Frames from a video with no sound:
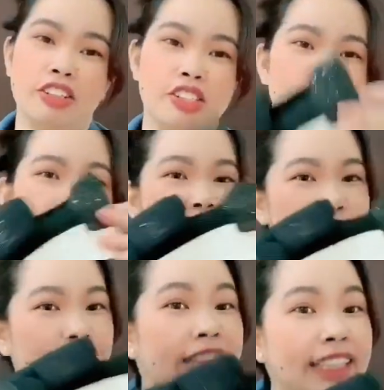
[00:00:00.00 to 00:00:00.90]
So, I
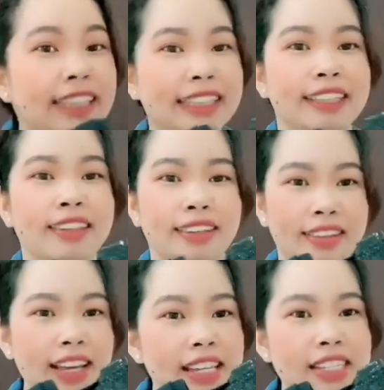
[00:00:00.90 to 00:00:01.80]
really need
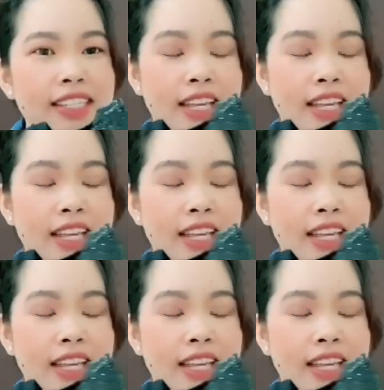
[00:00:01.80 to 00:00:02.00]
this.